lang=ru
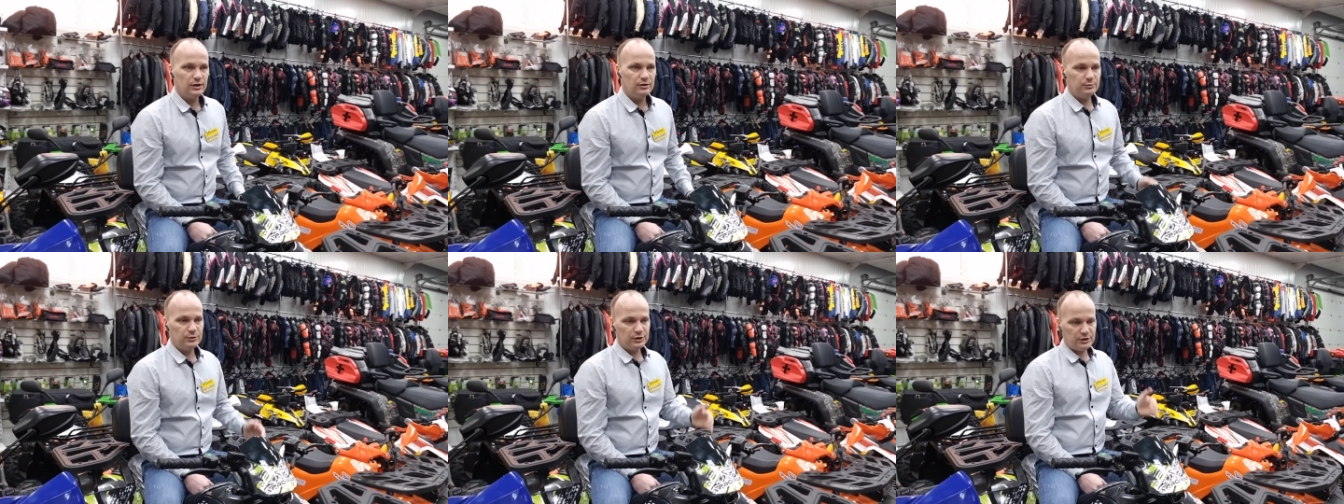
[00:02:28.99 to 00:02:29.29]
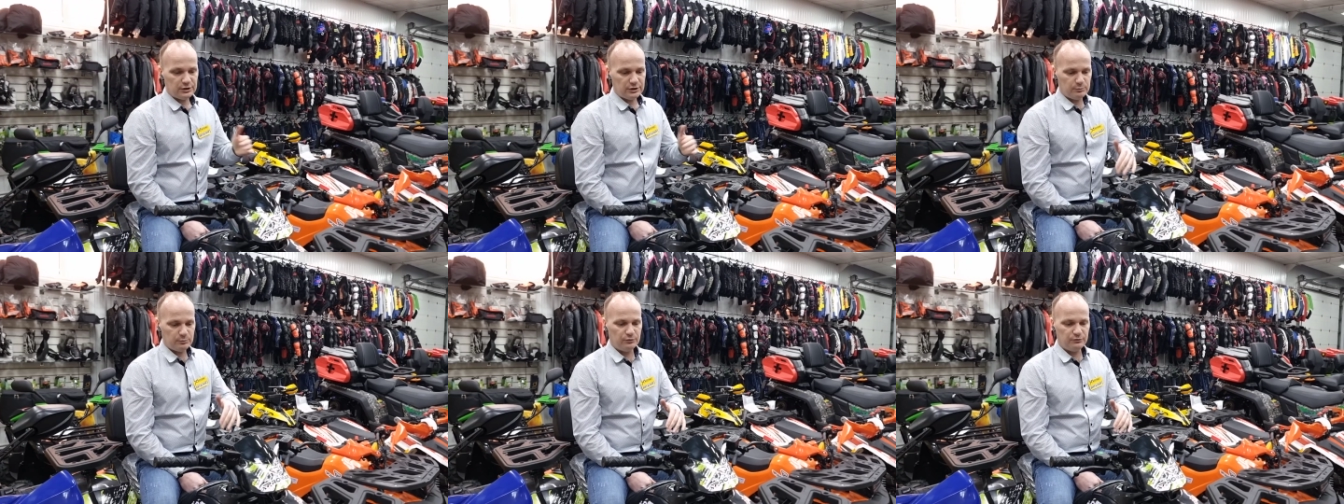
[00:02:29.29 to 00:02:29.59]
Мы к
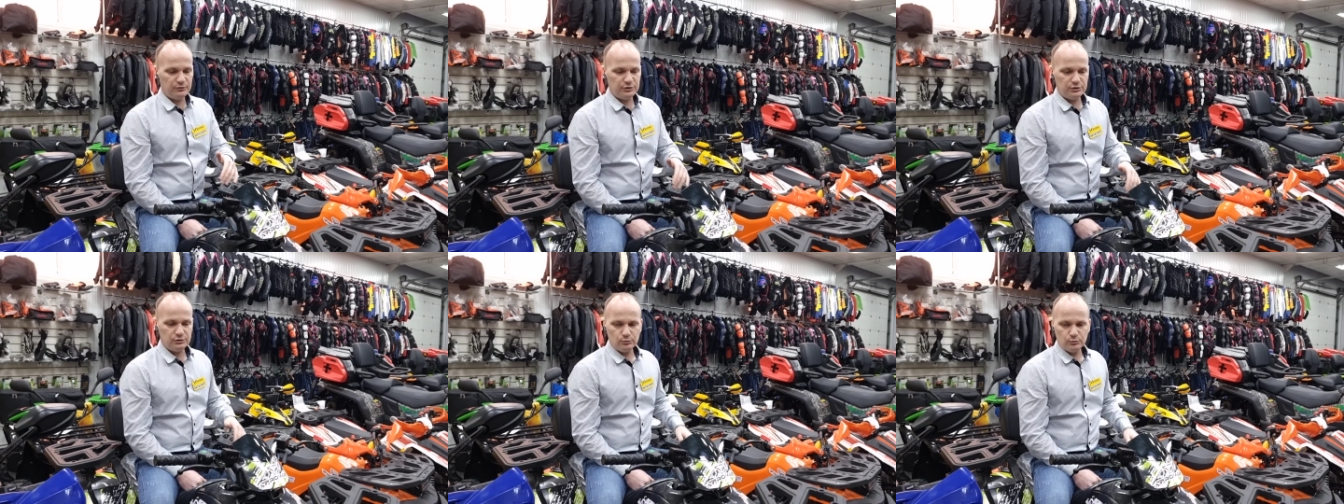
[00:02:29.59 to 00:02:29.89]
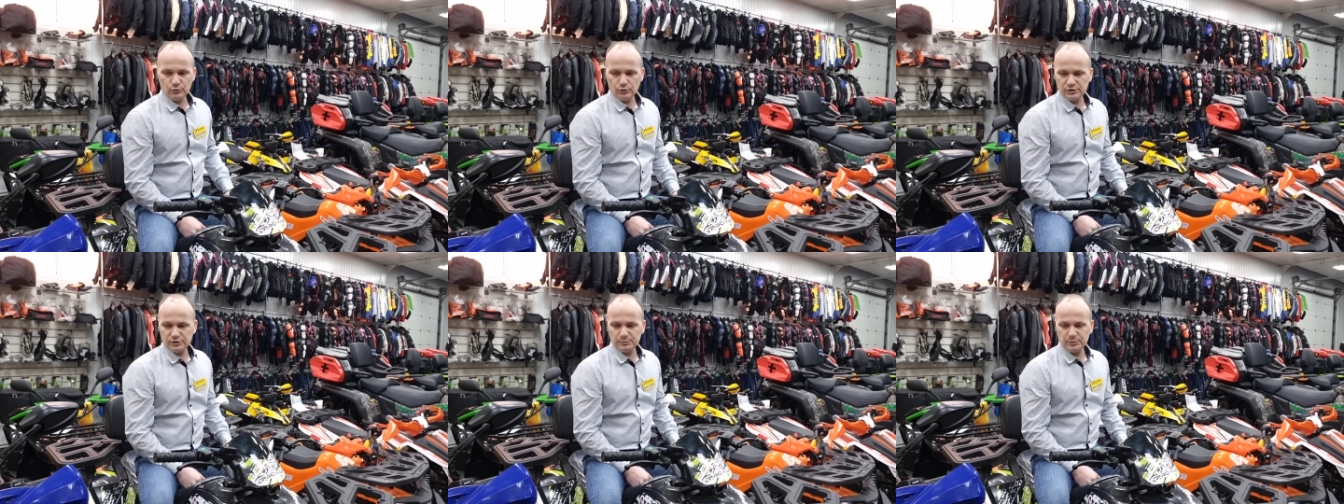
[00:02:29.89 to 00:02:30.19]
этому видео
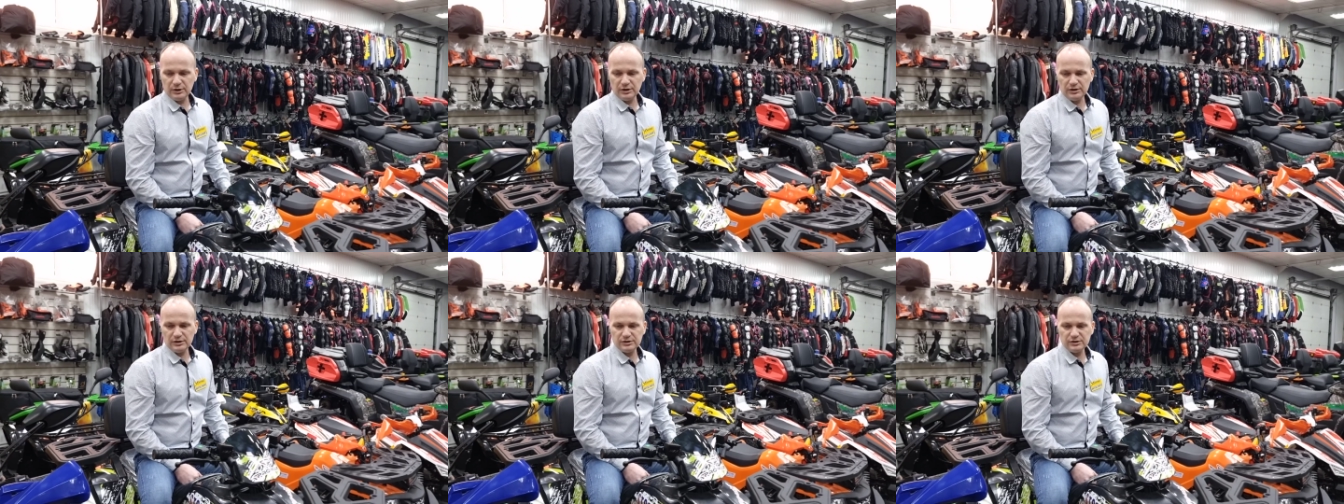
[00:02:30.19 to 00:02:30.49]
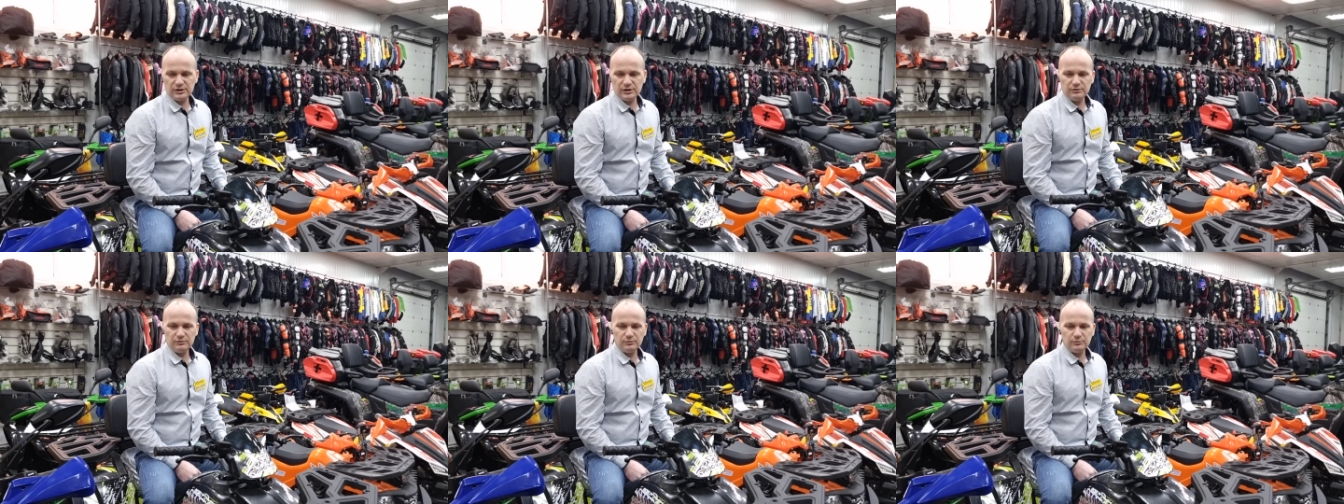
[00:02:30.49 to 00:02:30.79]
у вас
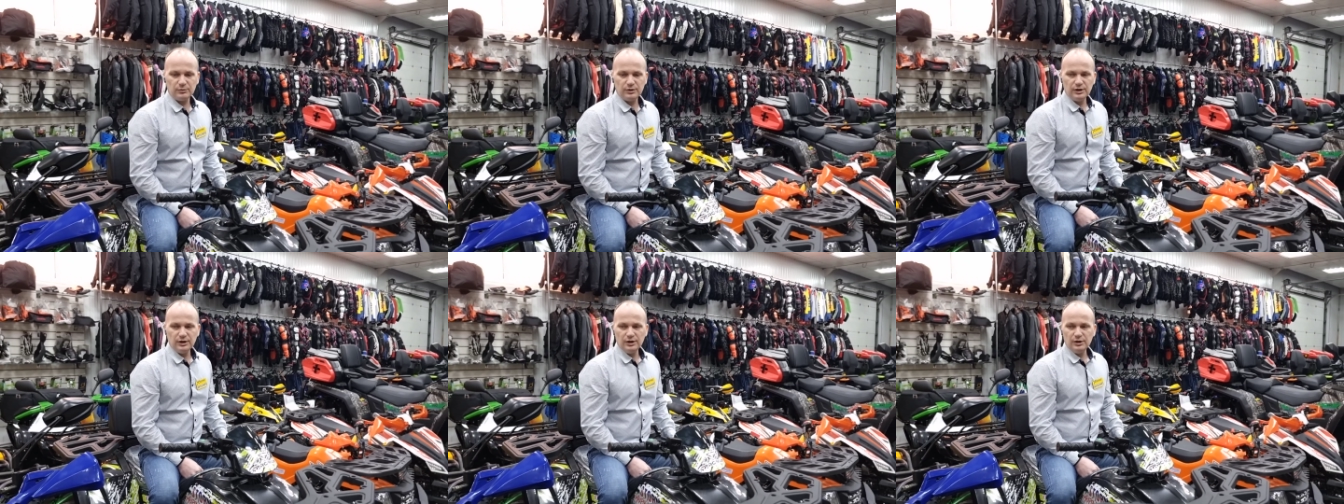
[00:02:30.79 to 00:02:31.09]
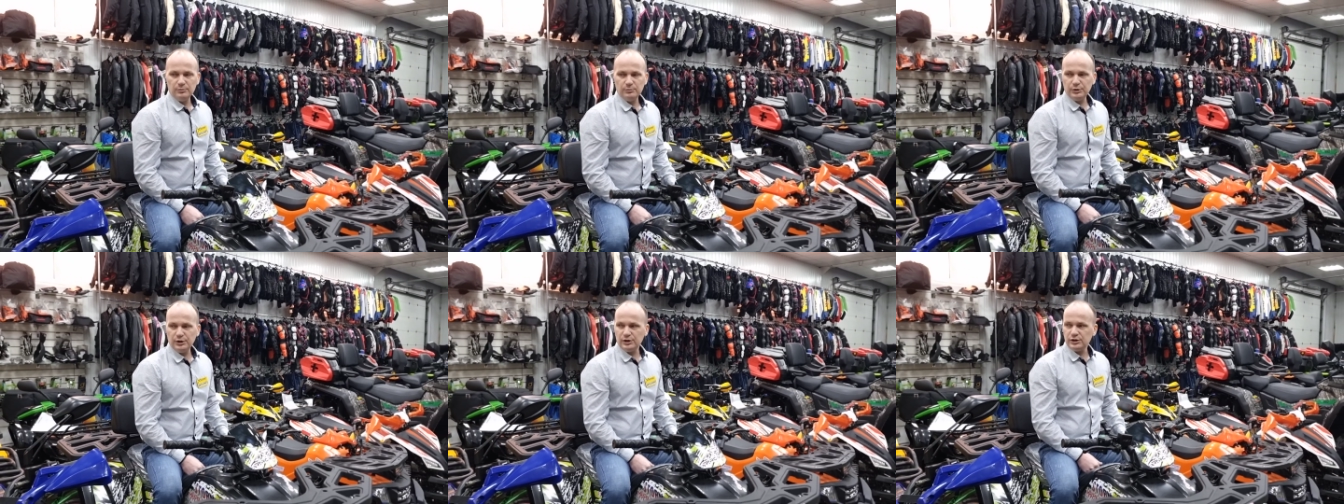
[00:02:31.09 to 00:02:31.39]
оставим
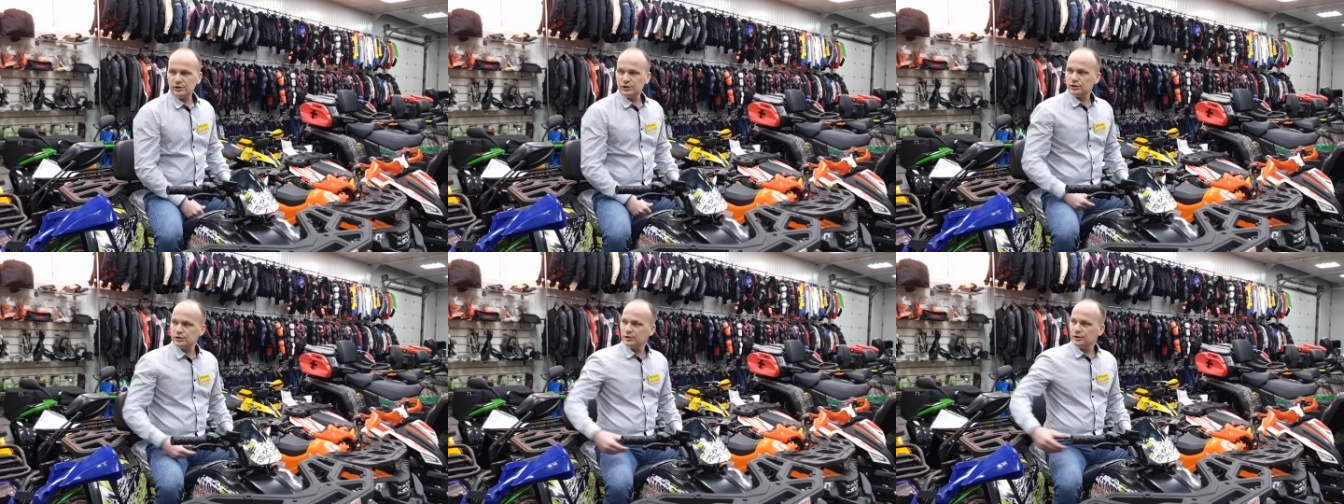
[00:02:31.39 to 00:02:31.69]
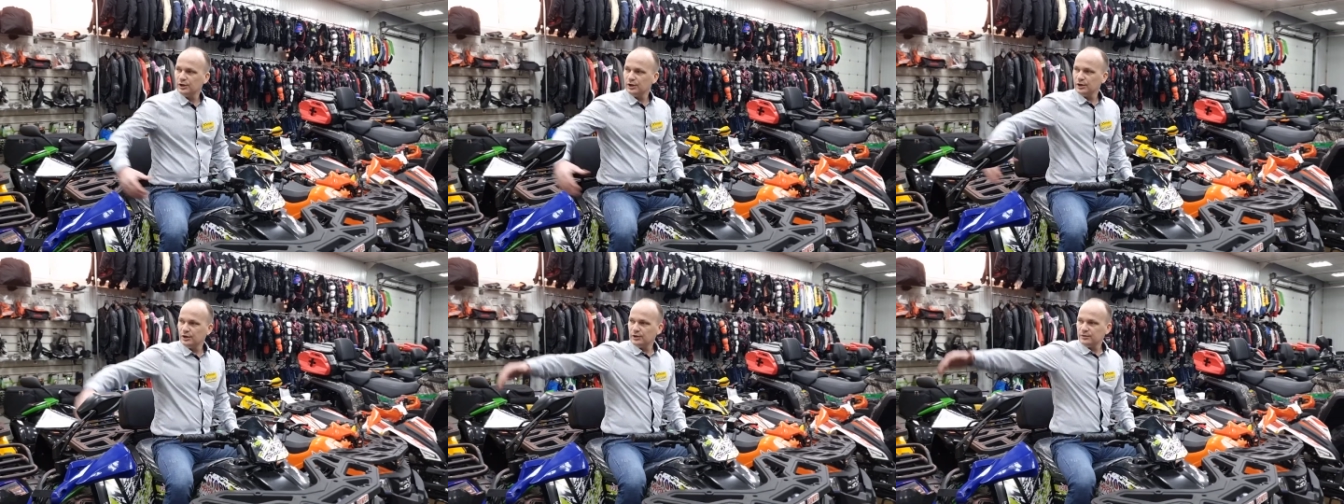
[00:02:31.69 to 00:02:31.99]
перечень
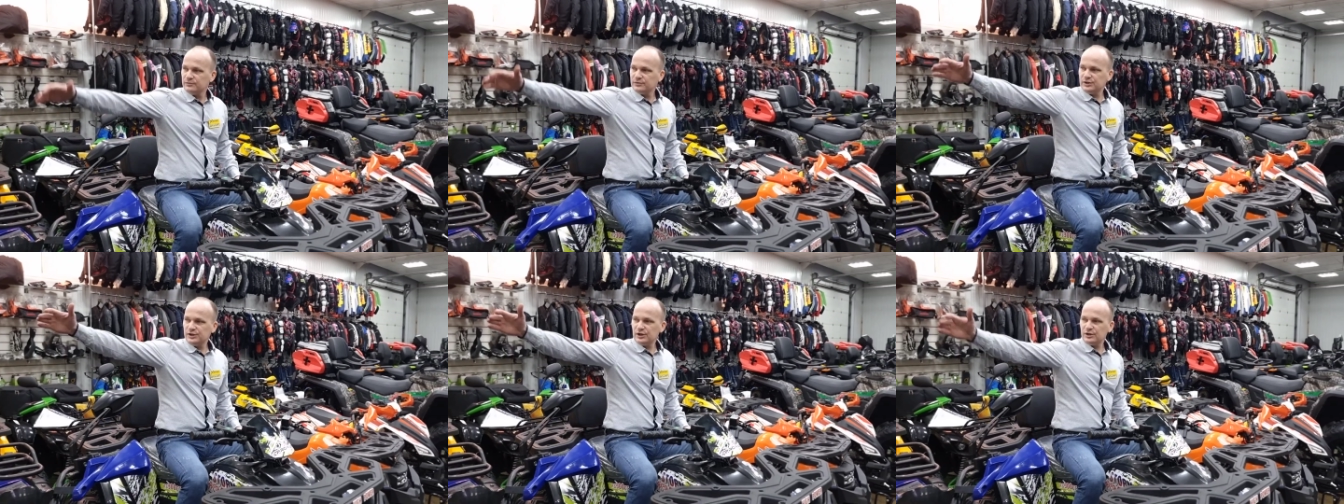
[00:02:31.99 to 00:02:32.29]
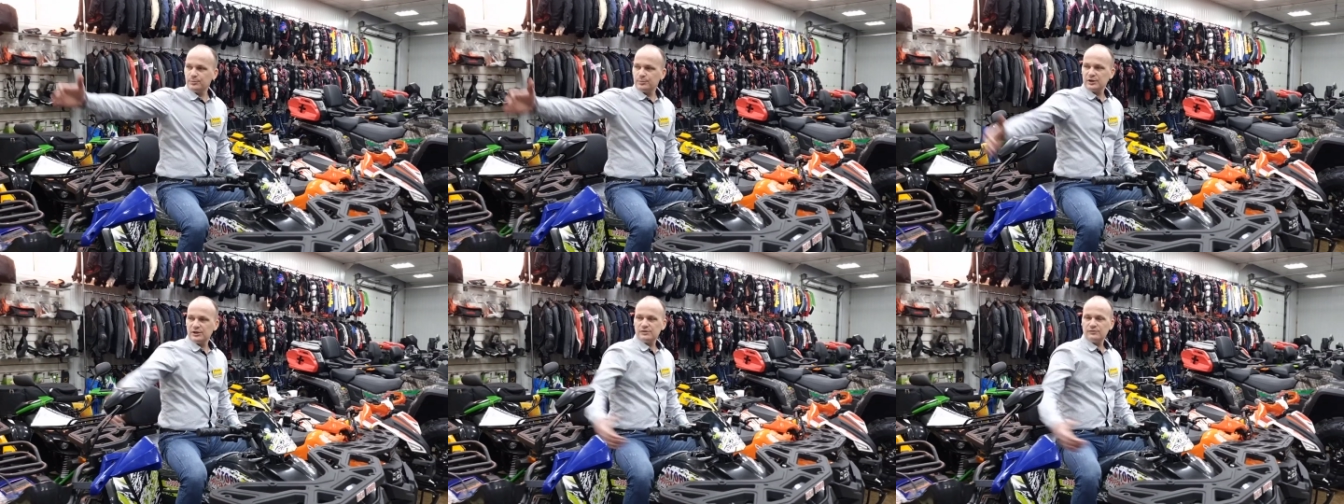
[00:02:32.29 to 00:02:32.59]

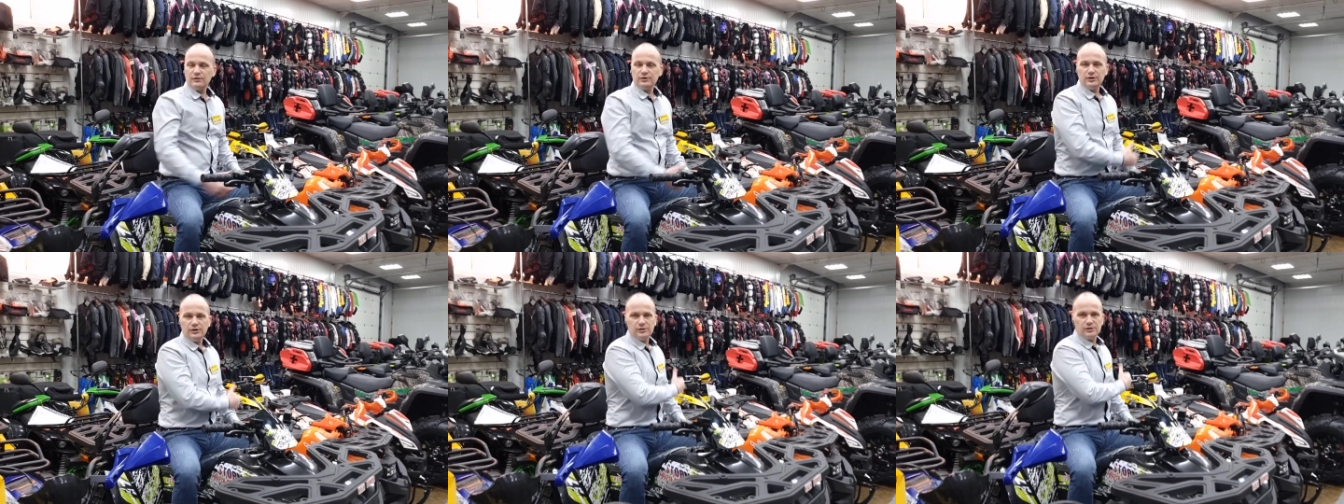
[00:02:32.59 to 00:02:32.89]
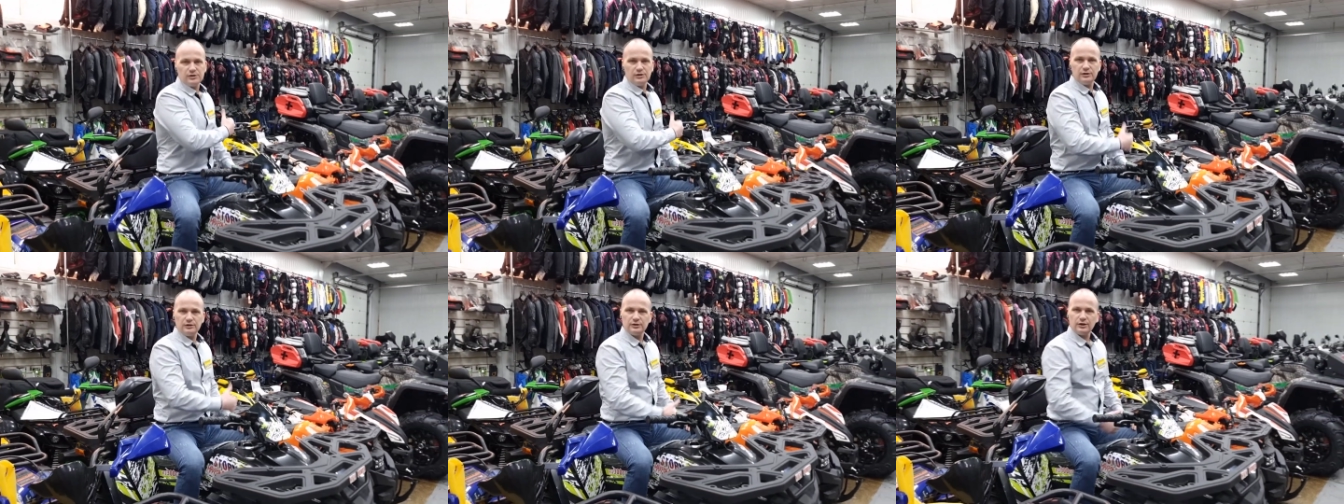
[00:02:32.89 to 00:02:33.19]
всех
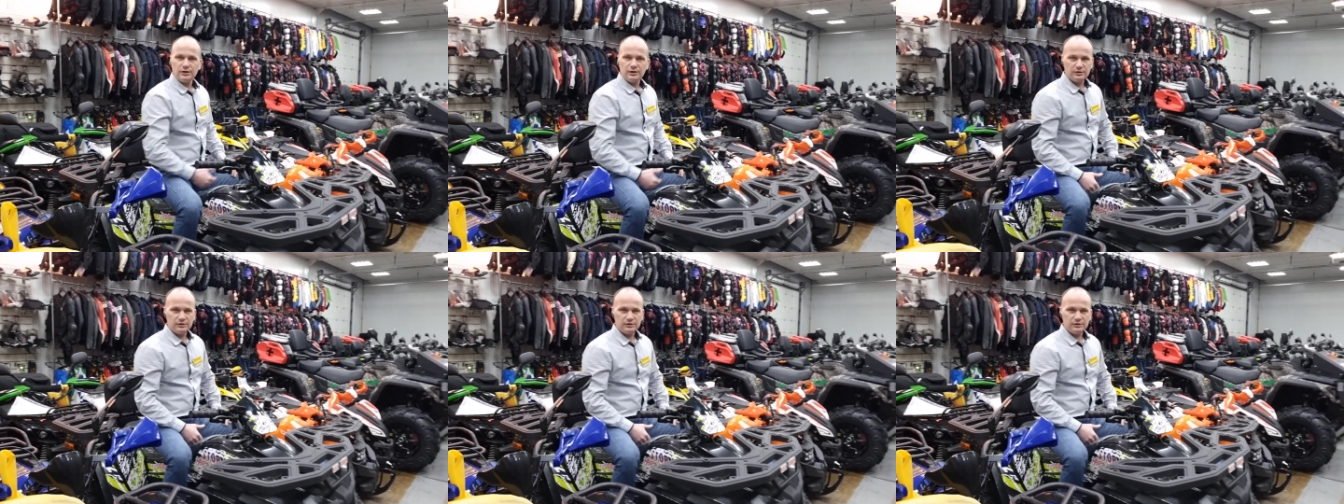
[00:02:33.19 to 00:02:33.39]
производителей на